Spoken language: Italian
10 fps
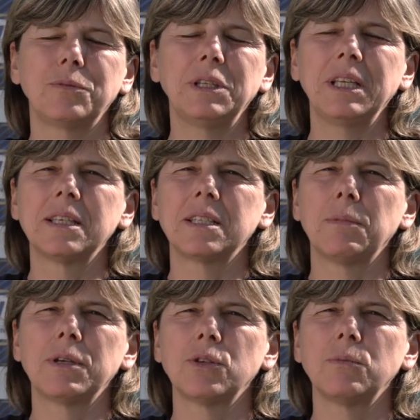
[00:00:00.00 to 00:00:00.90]
femminile si è
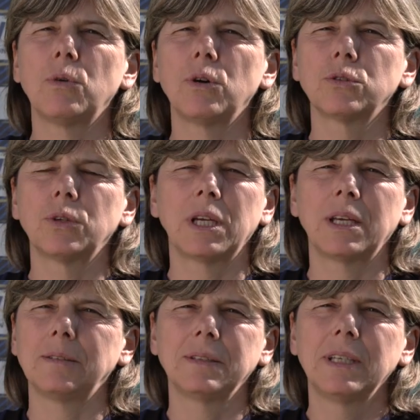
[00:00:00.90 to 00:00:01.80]
messo in moto
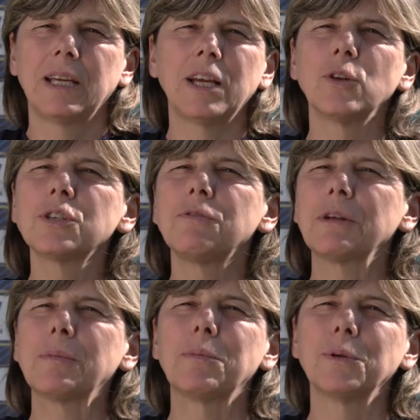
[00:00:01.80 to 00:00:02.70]
e, e non si
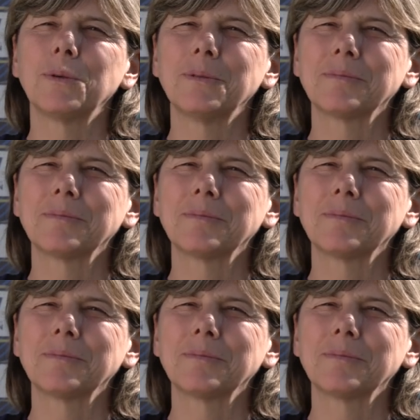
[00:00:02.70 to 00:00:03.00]
ferma più.